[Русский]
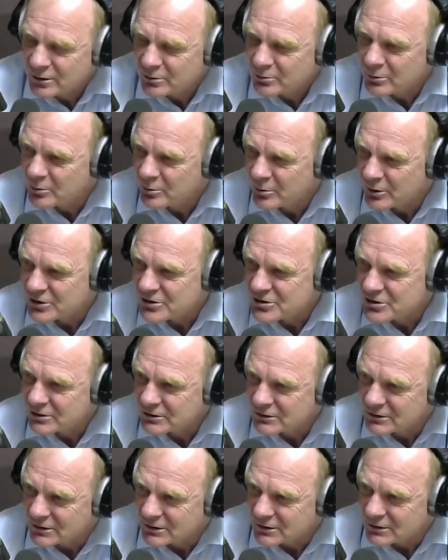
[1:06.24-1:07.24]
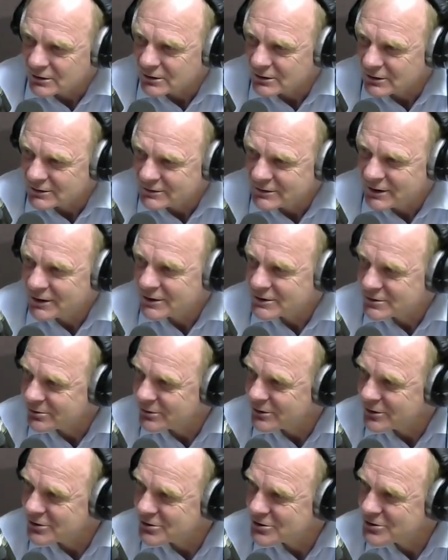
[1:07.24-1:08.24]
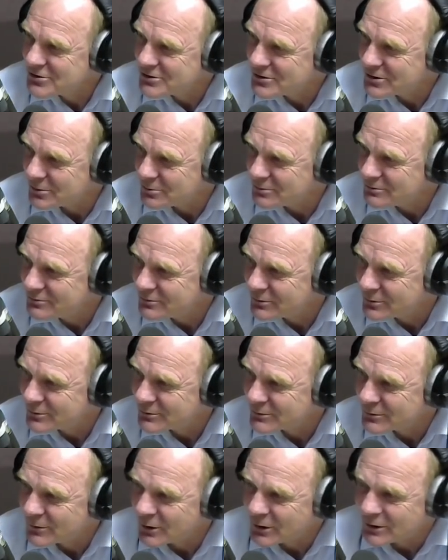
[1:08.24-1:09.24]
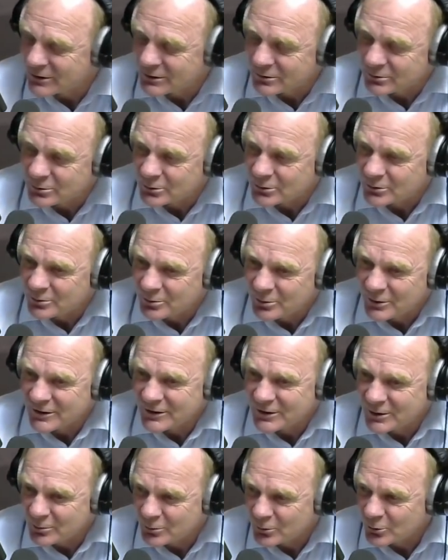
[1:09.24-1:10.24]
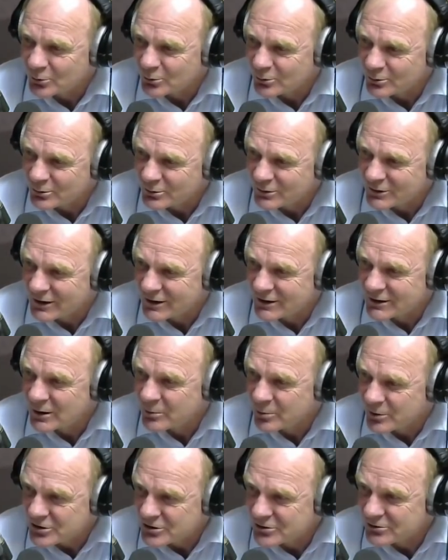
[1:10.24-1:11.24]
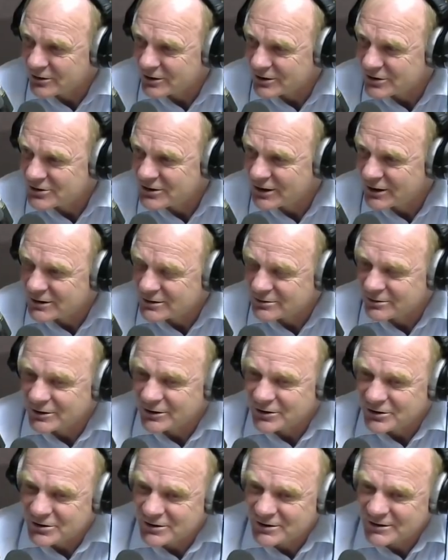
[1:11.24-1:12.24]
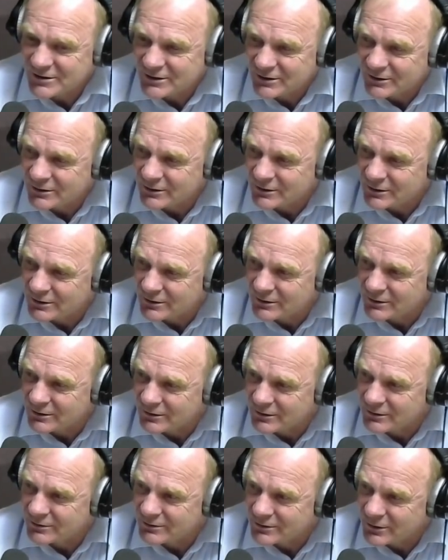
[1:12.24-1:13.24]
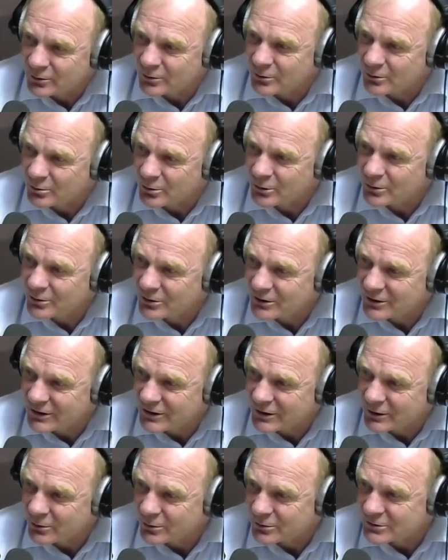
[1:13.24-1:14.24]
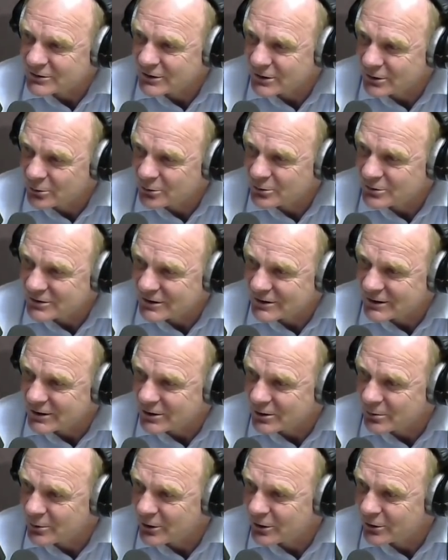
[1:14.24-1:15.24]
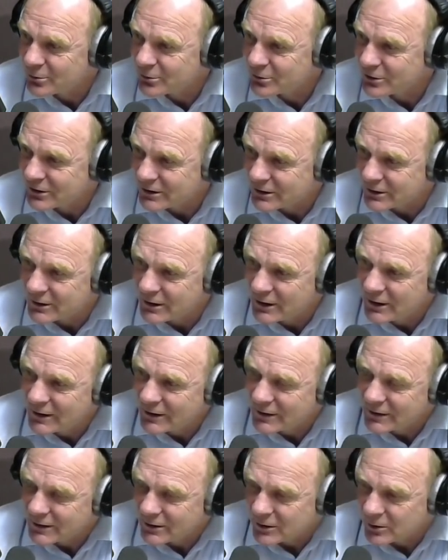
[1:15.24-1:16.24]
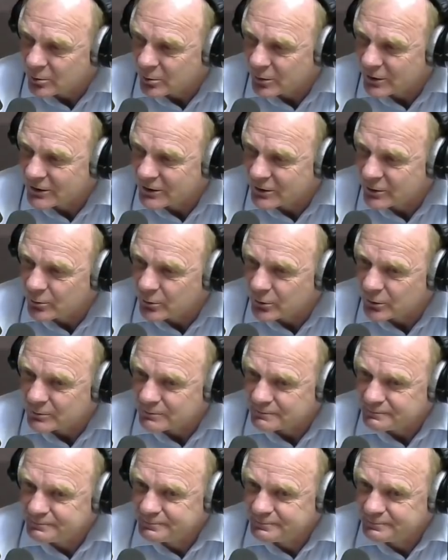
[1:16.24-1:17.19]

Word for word: Артеме прожил э, треть своей жизни. А, вот, поэтому, когда проживаешь треть своей жизни э, в таком городе, он становится для тебя родиной. И поэтому